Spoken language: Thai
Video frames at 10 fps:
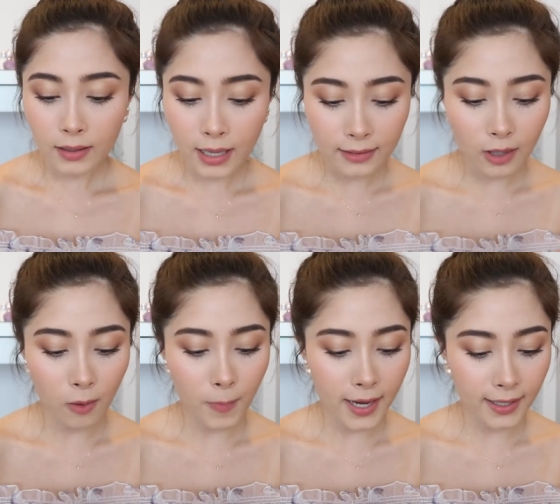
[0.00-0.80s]
และต่
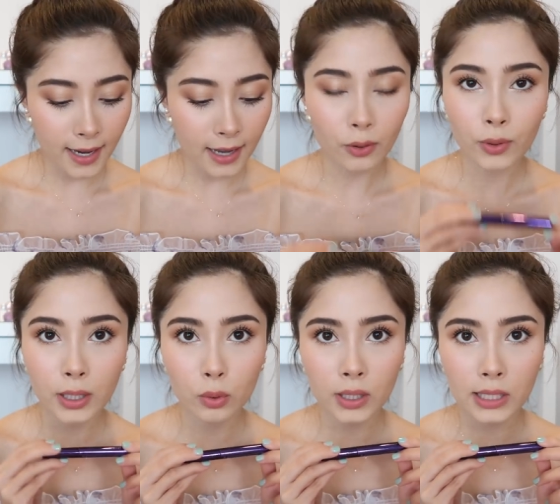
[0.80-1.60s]
อไปนะคะตรง
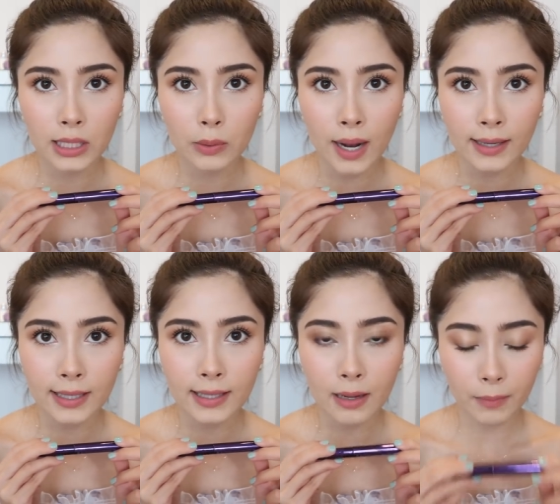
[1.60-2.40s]
คิ้วนิกกี้ว่านิ
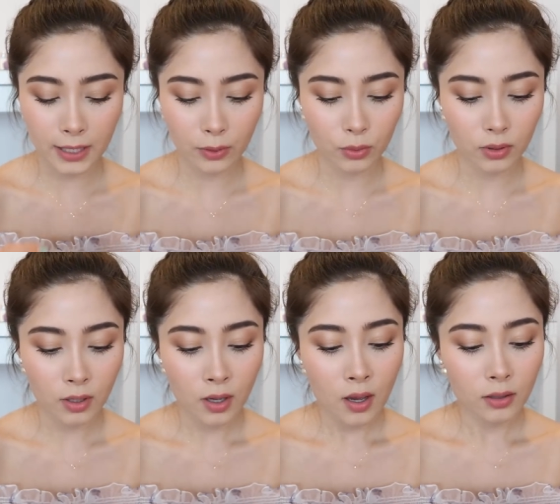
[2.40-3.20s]
กกี้ทำคิ้ว
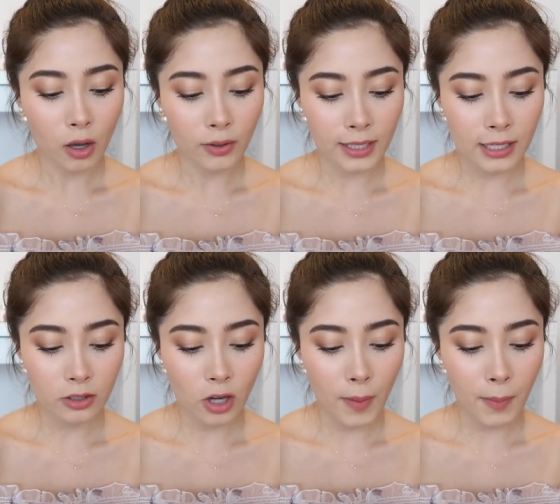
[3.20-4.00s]
ต่อนิกกี้
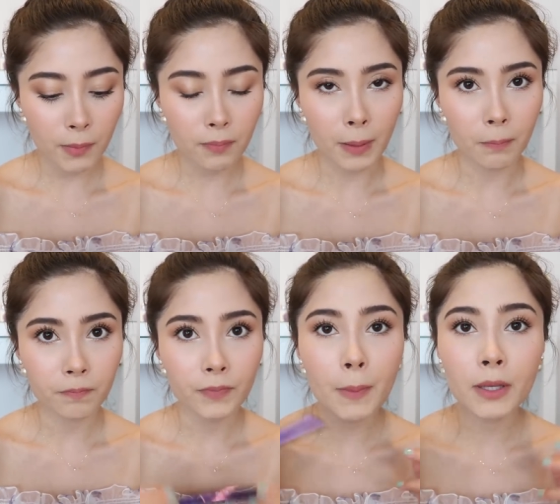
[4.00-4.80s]
จะชอบให้มันแบบ
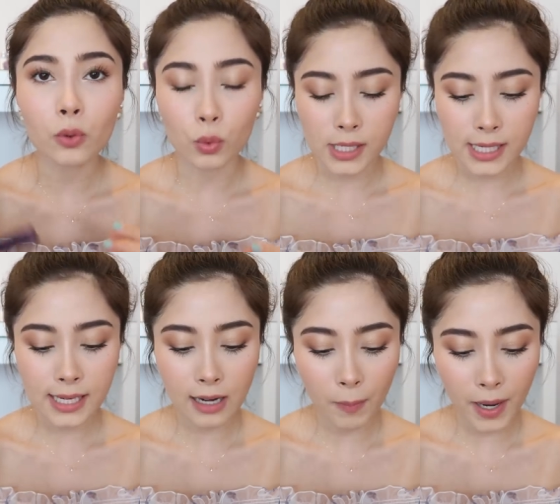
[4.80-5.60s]
ให้มันอยู่ที่
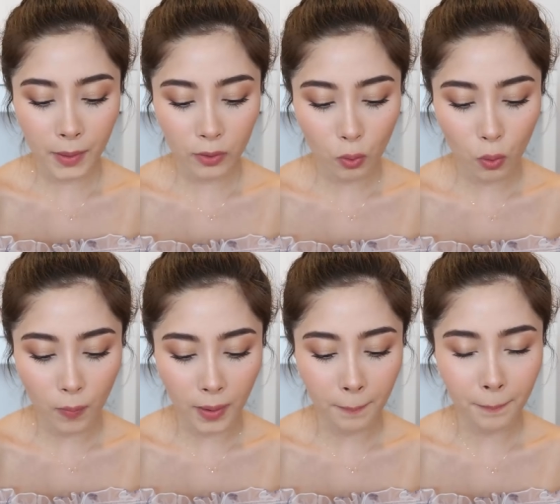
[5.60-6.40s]
แล้วให้มันดู
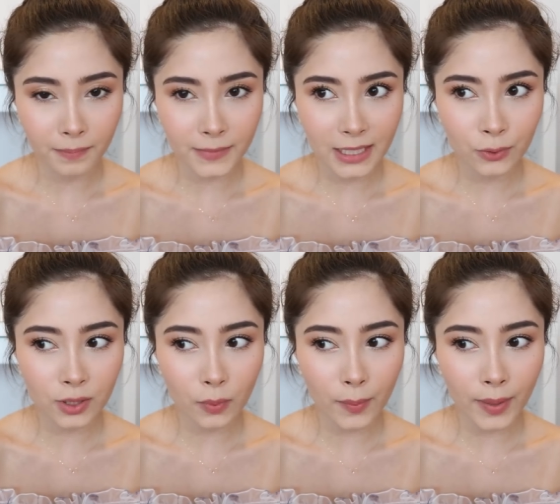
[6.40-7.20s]
เหมือนรู้
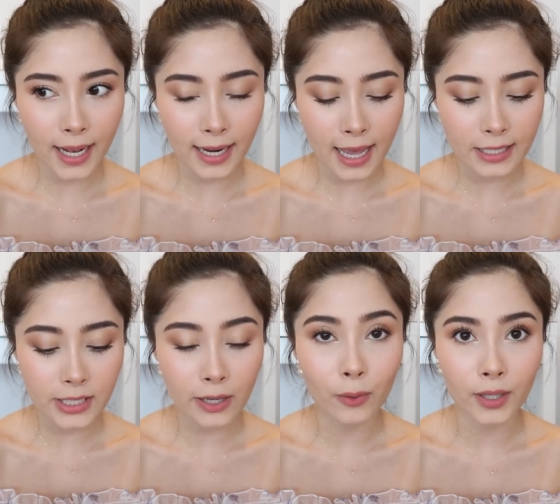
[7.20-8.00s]
สึกว่าเวลาทา
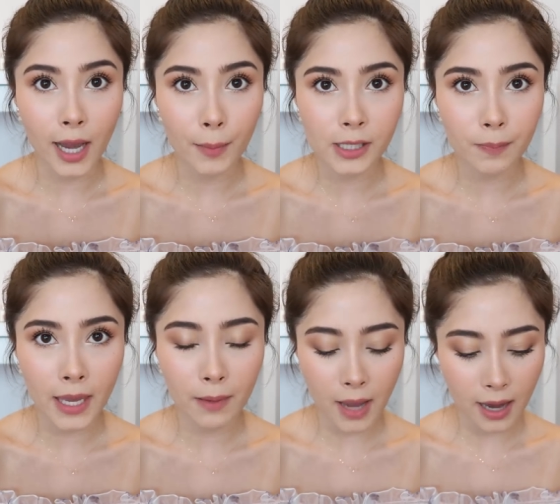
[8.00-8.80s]
เจลนะคะมันจะ
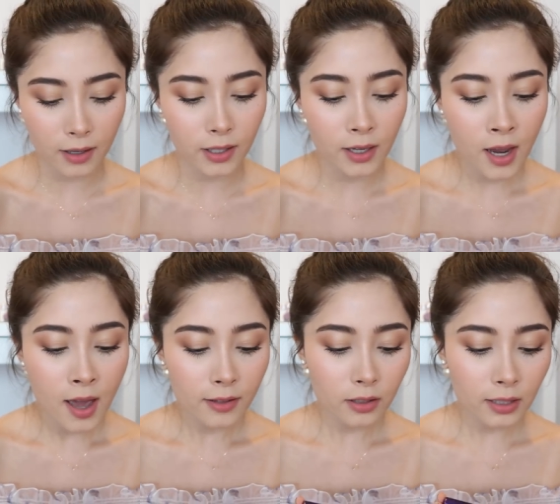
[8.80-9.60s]
เป๊ะมากขึ้น
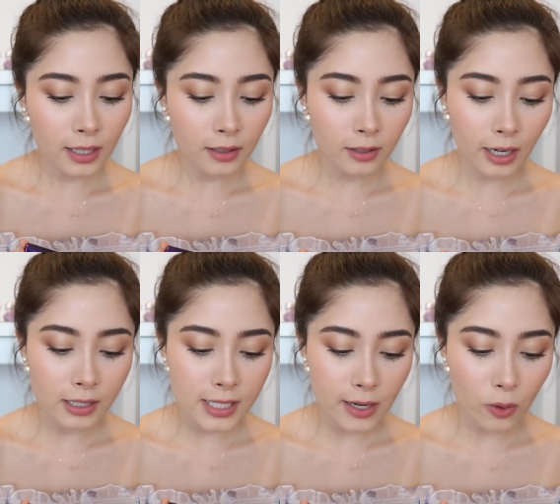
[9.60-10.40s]
ซึ่งนิกกี้จะใช้เจ